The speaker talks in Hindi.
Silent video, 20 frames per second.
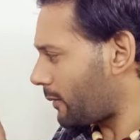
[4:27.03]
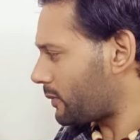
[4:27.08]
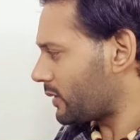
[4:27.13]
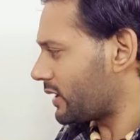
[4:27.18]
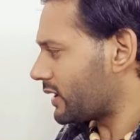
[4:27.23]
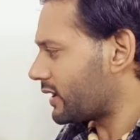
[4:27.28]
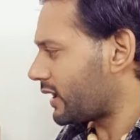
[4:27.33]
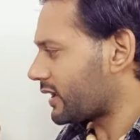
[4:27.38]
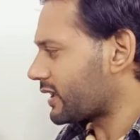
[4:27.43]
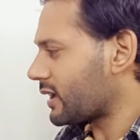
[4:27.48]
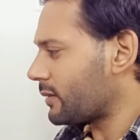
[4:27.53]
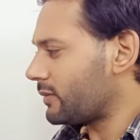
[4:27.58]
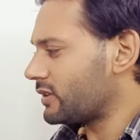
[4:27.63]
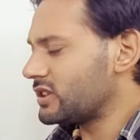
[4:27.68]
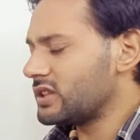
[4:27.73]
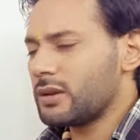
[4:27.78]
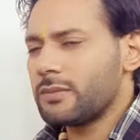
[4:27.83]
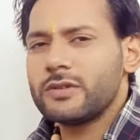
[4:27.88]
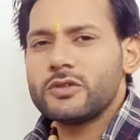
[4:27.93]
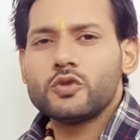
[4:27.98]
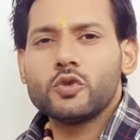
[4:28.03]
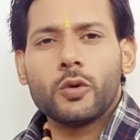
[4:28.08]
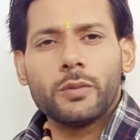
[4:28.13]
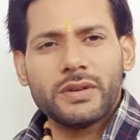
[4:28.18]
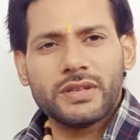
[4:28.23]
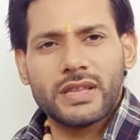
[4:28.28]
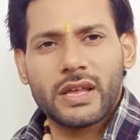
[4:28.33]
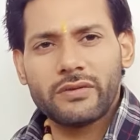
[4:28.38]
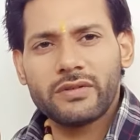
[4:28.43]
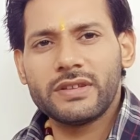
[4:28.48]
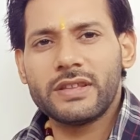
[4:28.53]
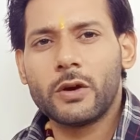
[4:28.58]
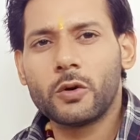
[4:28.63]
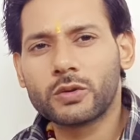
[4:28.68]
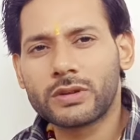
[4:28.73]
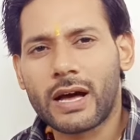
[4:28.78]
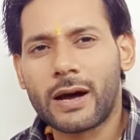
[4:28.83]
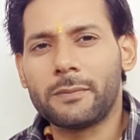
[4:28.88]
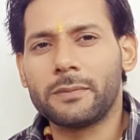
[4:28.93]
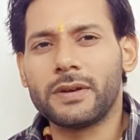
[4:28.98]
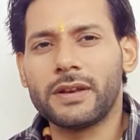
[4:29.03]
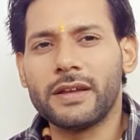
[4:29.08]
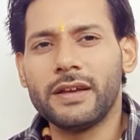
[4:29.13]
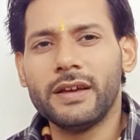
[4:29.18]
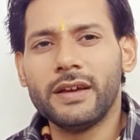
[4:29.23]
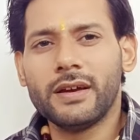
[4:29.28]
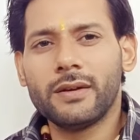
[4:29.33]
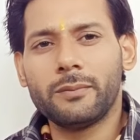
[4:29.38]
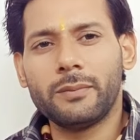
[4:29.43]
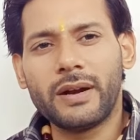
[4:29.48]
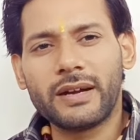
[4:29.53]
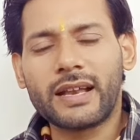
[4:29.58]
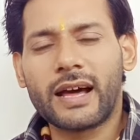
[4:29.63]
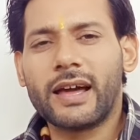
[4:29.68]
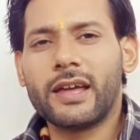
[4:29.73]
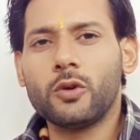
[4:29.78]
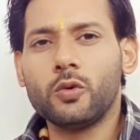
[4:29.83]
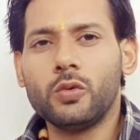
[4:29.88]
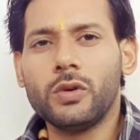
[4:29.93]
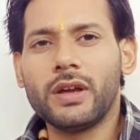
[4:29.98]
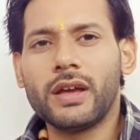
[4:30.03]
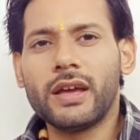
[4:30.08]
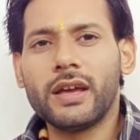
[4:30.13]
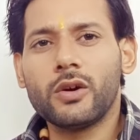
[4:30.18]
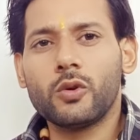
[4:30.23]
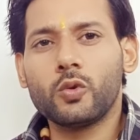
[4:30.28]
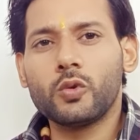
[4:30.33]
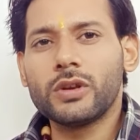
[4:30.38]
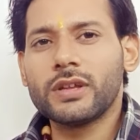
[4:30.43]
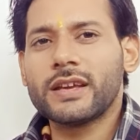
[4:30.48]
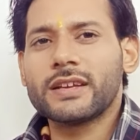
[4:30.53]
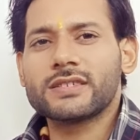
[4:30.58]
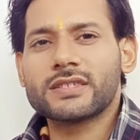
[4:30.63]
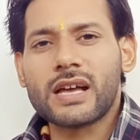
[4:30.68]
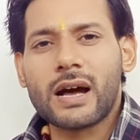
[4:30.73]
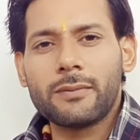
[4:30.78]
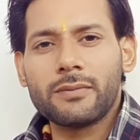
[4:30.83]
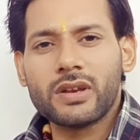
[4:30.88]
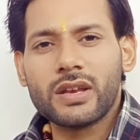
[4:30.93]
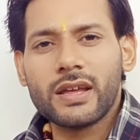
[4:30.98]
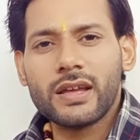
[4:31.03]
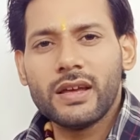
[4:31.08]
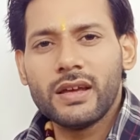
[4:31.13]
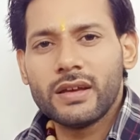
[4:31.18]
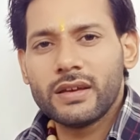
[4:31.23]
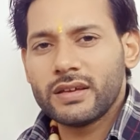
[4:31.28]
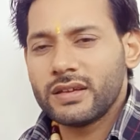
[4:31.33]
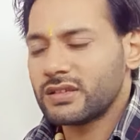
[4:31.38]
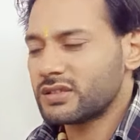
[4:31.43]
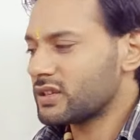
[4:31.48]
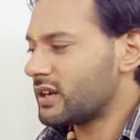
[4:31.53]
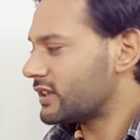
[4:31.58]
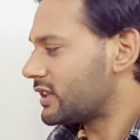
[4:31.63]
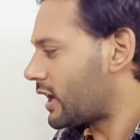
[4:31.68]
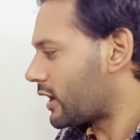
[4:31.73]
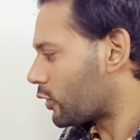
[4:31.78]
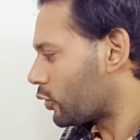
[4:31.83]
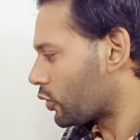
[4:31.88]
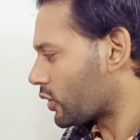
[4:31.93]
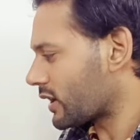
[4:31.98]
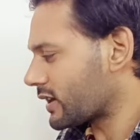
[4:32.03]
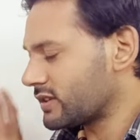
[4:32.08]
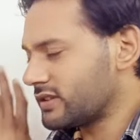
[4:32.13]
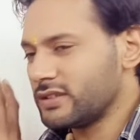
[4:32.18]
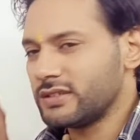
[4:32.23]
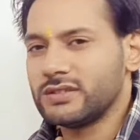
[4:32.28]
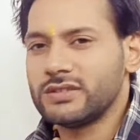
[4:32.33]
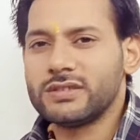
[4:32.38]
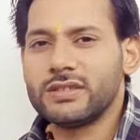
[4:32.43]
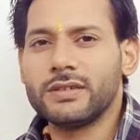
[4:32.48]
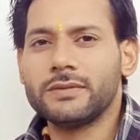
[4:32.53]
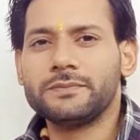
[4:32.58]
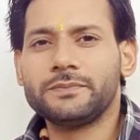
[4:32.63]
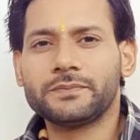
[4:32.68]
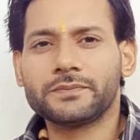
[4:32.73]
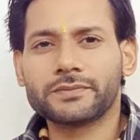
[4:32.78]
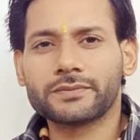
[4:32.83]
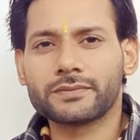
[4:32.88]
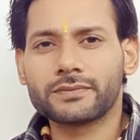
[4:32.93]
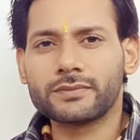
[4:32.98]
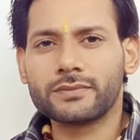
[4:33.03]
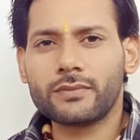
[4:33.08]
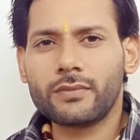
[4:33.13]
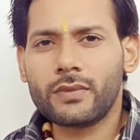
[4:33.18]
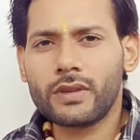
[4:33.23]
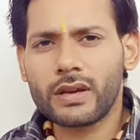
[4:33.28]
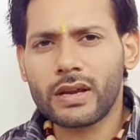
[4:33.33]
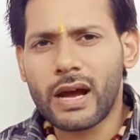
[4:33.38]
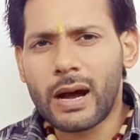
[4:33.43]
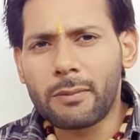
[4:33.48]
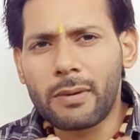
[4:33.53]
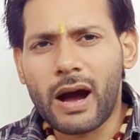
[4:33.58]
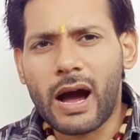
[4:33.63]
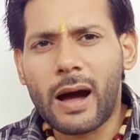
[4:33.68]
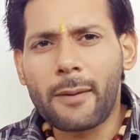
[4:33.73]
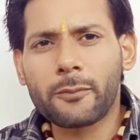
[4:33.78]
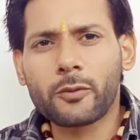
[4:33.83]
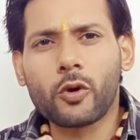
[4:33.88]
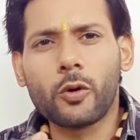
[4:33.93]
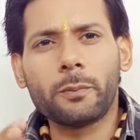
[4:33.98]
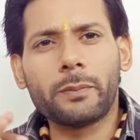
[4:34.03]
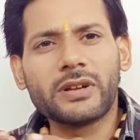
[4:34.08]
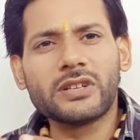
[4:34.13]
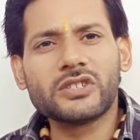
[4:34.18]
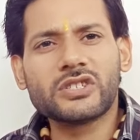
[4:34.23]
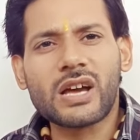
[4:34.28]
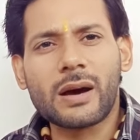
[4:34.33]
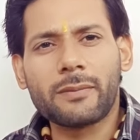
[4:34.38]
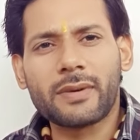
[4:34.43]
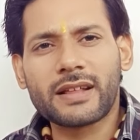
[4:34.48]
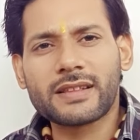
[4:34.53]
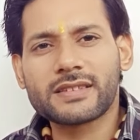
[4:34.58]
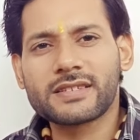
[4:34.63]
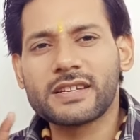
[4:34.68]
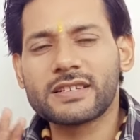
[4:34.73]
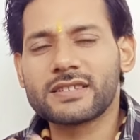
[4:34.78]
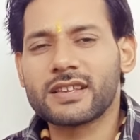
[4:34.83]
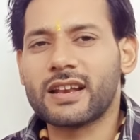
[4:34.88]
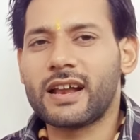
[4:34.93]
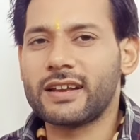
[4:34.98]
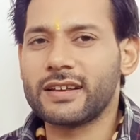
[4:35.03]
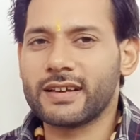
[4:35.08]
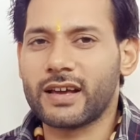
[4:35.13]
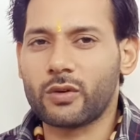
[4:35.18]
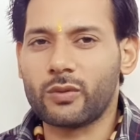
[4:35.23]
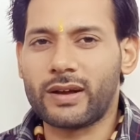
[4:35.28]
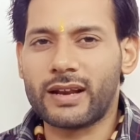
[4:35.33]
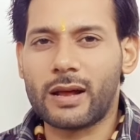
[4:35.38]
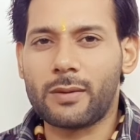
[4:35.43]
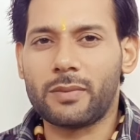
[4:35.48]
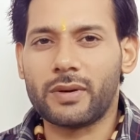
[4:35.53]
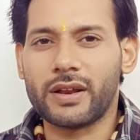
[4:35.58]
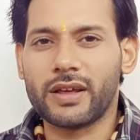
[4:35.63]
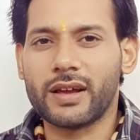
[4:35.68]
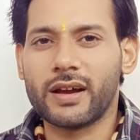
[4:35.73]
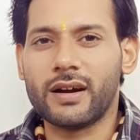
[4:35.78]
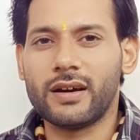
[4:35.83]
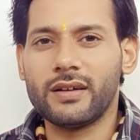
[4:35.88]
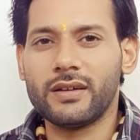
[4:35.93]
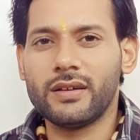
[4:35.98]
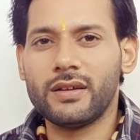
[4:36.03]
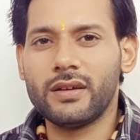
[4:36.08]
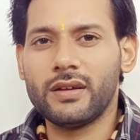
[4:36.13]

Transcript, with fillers: अपने घर के मंदिर में जो भी देवी देवता आपने बैठाए हुए हैं उनके सामने इस गदा को रख दीजिए अब आपको पंचामृत से स्नान करवाना पड़ेगा